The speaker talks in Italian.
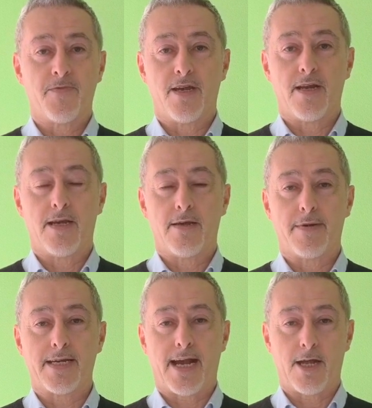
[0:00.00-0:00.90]
del
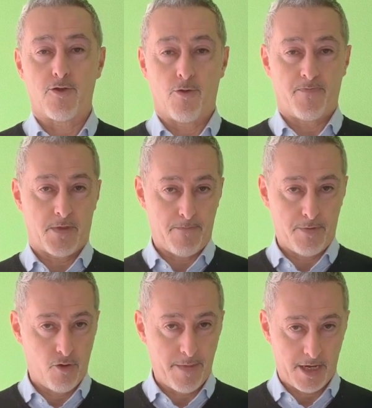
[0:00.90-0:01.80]
mercato
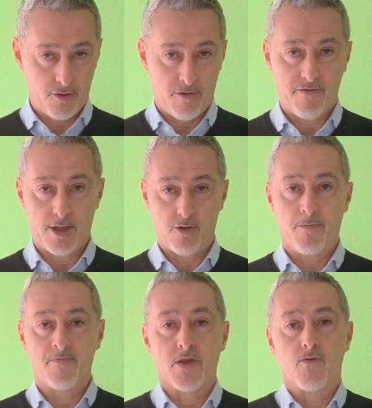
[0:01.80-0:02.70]
più o meno
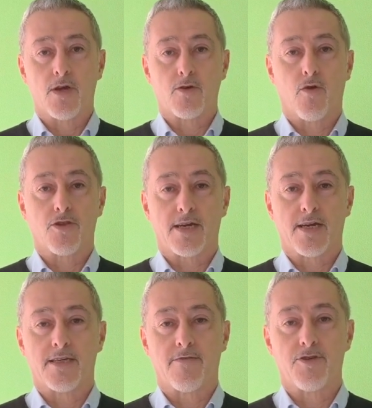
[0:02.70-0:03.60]
fanno una quota
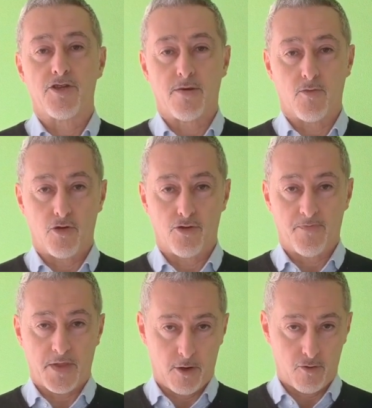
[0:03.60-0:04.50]
che si avvicina
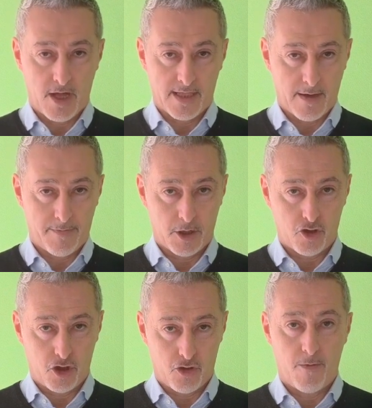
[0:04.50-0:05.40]
molto
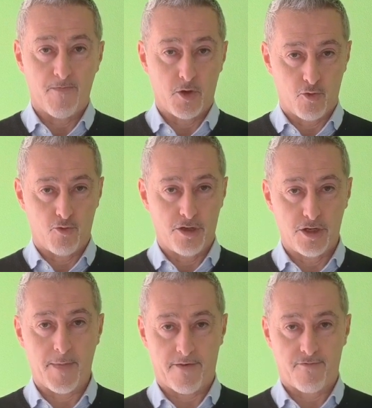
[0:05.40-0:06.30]
all'80% di tutti
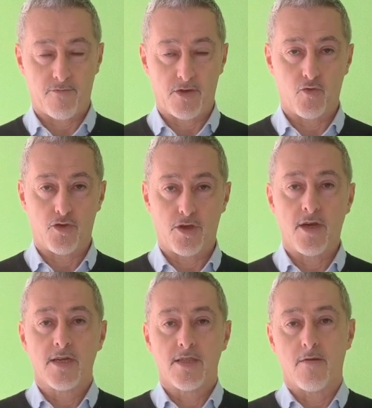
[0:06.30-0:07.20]
gli smartphone
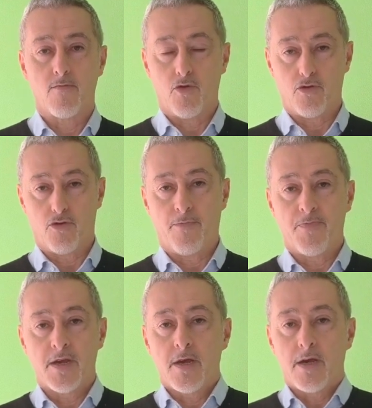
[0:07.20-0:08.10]
venduti nel mondo.
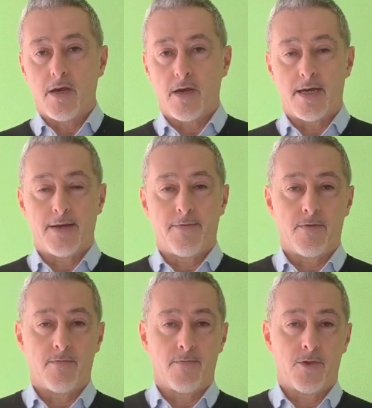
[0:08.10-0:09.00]

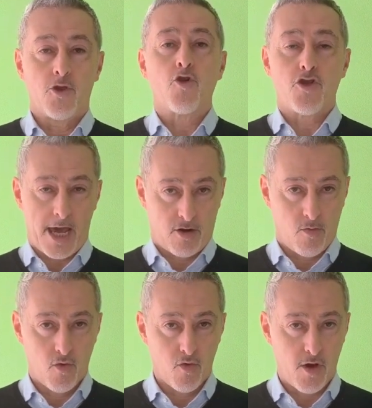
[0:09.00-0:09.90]
Ehm, non è
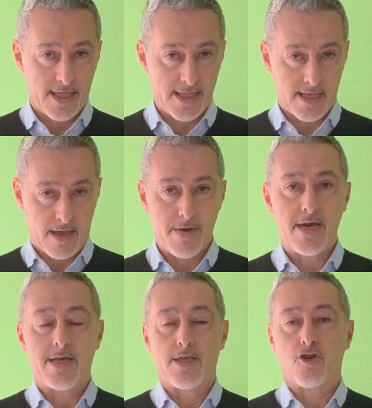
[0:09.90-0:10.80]
comunque andata
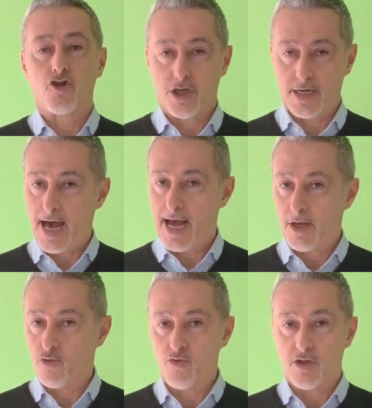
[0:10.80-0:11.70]
bene in
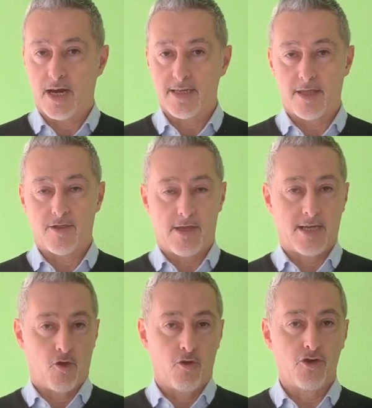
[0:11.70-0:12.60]
generale tutta la
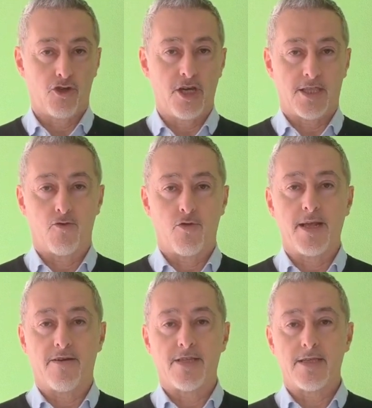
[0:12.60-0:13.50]
tecnologia nel
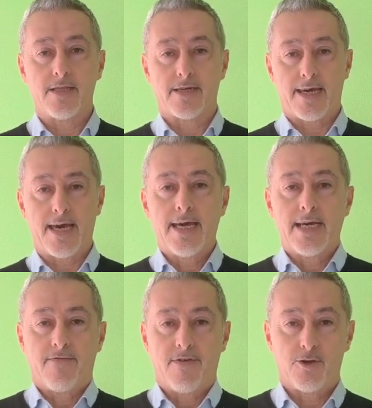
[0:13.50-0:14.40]
2023,
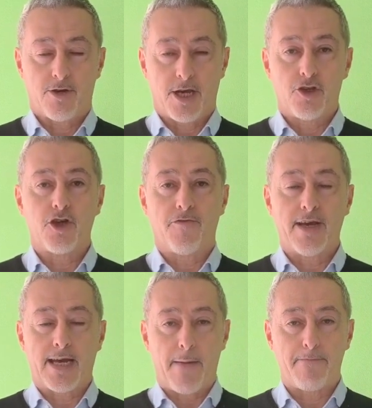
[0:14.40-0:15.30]
visto che
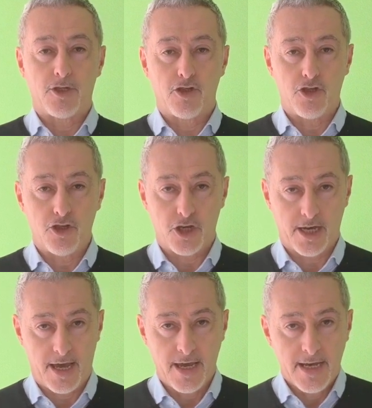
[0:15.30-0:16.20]
GFK ci
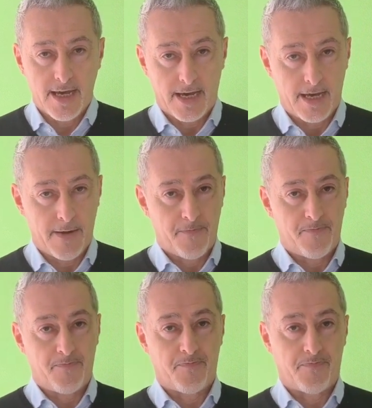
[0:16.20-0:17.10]
dice che
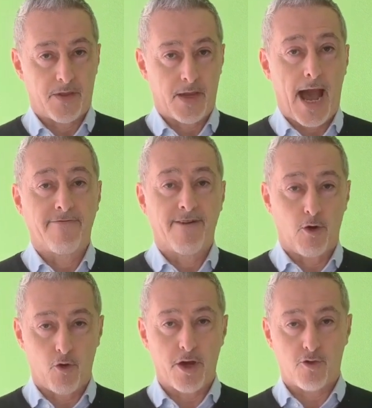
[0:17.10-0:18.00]
ehm, a
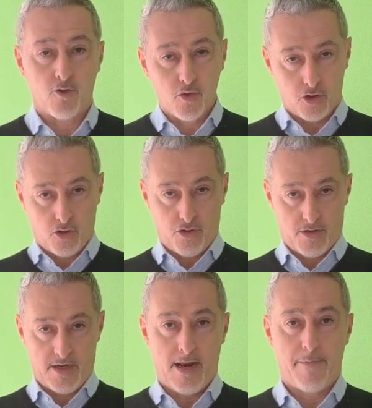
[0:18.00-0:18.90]
valore
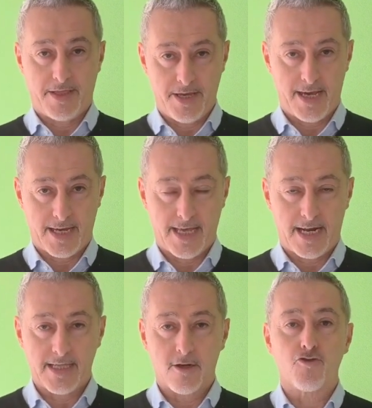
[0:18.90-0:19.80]
tutto il paniere
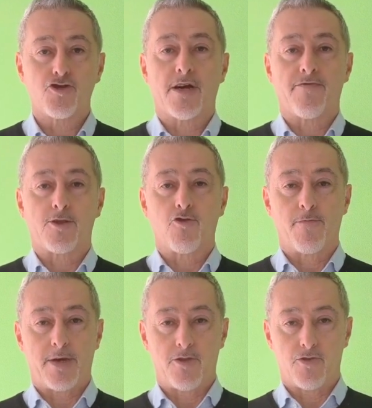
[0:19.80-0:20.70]
della tecnologia ha
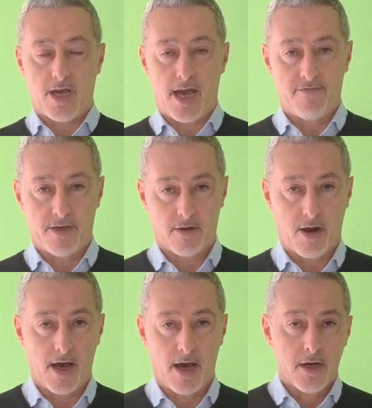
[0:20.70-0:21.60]
fatto meno
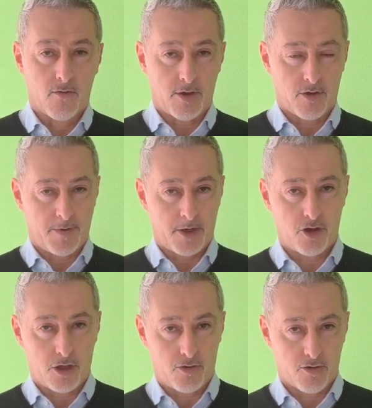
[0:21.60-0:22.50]

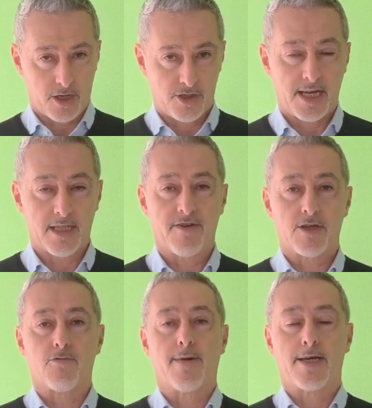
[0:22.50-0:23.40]
6,4%, trascinata
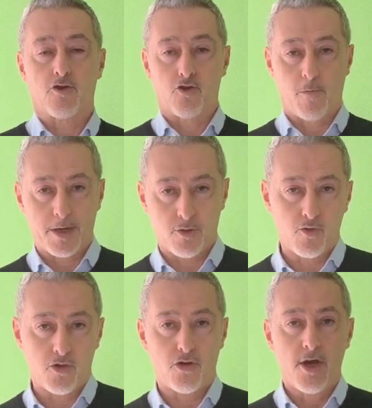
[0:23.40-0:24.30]
verso il basso
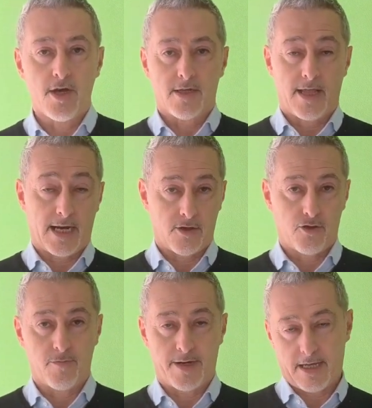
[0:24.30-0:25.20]
soprattutto dalla
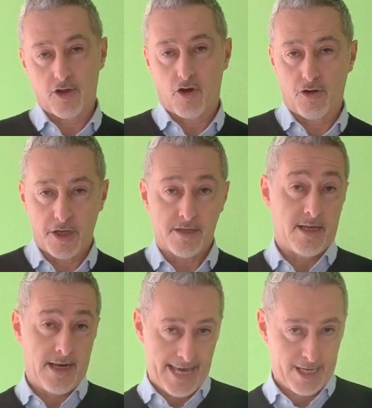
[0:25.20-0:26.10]
consumer
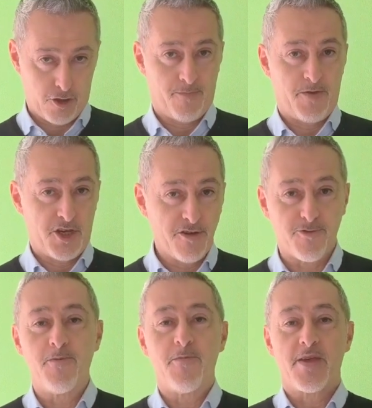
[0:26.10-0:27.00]
electronics, legge i
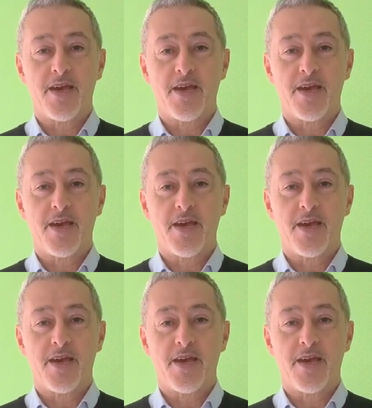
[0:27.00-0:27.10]
TV